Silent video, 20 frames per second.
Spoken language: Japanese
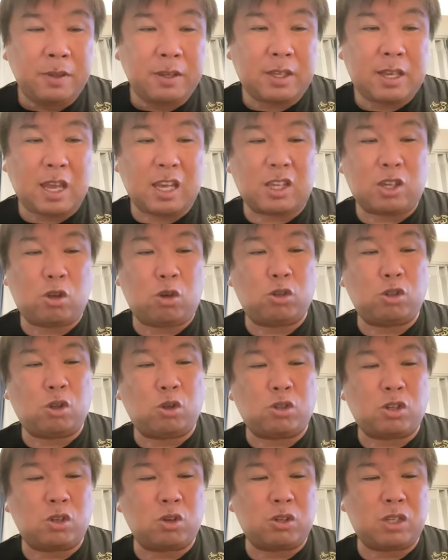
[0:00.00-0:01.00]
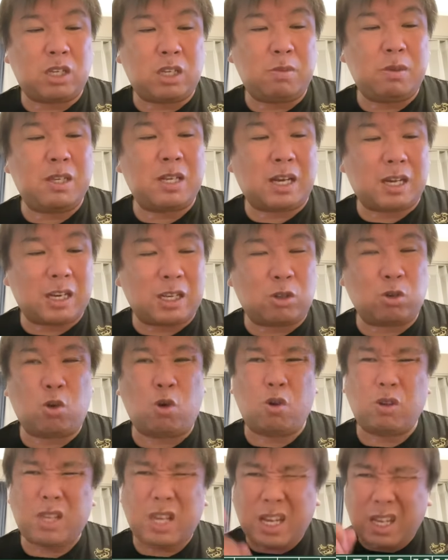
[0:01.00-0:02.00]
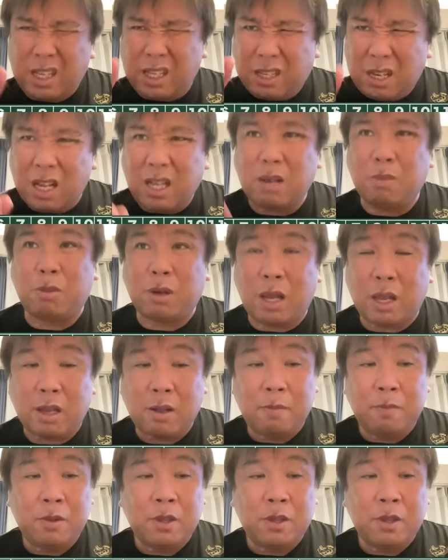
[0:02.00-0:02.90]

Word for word: 結局後々響いたかなと、ここで1点でもね、